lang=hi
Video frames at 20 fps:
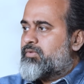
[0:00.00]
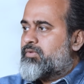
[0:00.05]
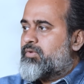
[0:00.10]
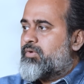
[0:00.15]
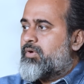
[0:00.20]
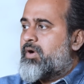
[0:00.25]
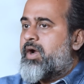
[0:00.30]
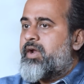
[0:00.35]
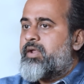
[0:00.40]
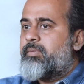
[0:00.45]

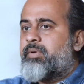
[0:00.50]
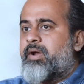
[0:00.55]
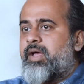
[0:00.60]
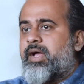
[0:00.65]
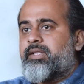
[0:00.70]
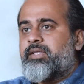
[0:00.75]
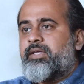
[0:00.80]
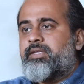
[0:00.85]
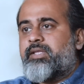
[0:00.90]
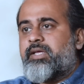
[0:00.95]
तो गाड़ी
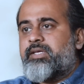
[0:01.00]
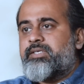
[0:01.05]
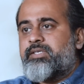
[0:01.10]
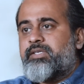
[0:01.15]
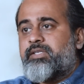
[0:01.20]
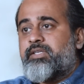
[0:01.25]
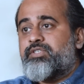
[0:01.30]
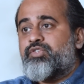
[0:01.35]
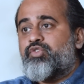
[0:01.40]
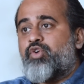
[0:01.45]
बढ़ा देता है
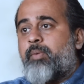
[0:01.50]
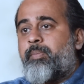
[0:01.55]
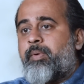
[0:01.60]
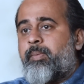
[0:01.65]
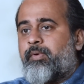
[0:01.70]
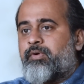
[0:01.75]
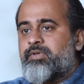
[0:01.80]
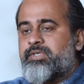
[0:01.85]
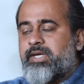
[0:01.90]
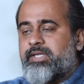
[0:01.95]
सीधे सौ पे
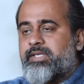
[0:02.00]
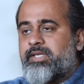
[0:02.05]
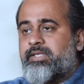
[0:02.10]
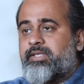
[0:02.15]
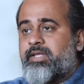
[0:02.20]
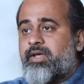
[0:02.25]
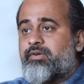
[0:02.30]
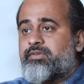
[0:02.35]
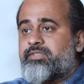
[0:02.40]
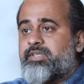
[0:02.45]
पहुंचा
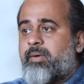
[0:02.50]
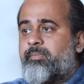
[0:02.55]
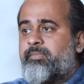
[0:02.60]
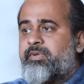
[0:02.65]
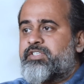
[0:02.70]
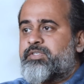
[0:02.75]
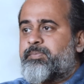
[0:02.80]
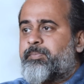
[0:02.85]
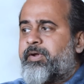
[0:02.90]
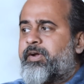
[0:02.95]
देता है और
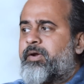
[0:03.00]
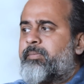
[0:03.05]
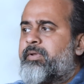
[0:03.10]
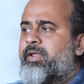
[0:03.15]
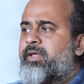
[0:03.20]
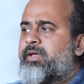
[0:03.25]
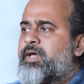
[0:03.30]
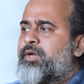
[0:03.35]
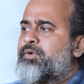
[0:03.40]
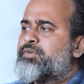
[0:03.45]
सामने स्पीड
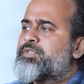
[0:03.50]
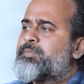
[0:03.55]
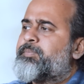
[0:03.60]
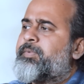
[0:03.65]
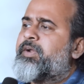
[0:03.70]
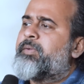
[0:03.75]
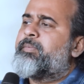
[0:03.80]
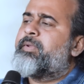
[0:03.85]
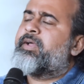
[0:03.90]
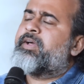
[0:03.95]
ब्रेकर उस
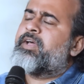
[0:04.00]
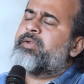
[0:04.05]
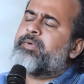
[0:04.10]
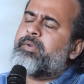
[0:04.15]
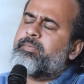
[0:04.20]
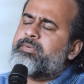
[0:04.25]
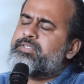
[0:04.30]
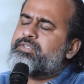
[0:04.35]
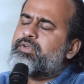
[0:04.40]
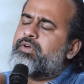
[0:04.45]
स्पीड ब्रेकर
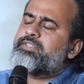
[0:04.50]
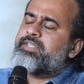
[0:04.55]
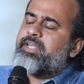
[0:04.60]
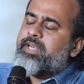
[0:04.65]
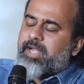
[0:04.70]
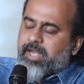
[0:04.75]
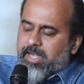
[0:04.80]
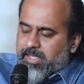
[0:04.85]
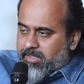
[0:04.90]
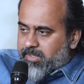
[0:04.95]
पर भी सौ से
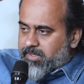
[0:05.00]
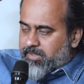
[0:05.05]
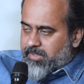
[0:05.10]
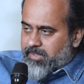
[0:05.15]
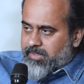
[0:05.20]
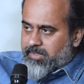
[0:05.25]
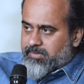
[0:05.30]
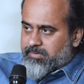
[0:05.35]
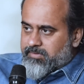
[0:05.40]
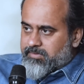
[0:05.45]
निकाल
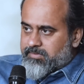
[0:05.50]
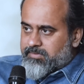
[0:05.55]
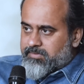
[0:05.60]
देता है